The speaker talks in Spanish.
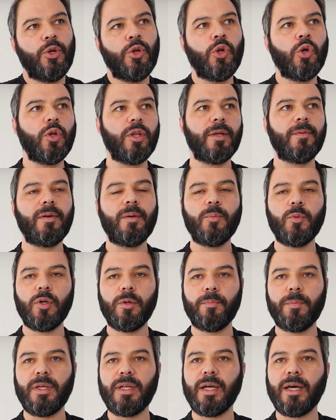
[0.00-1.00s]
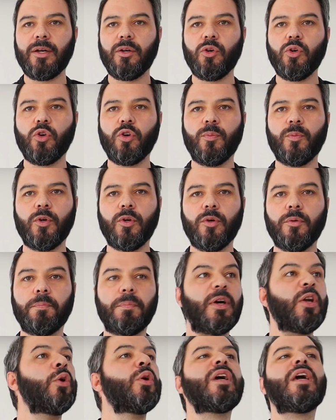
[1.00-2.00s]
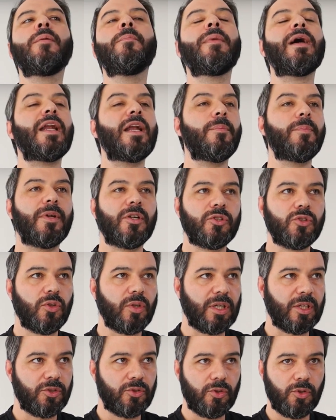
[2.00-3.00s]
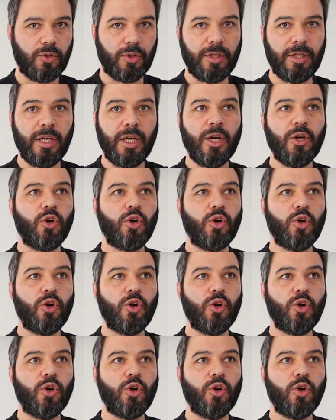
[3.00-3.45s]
no debemos mirarlo como, pero qué mala persona soy,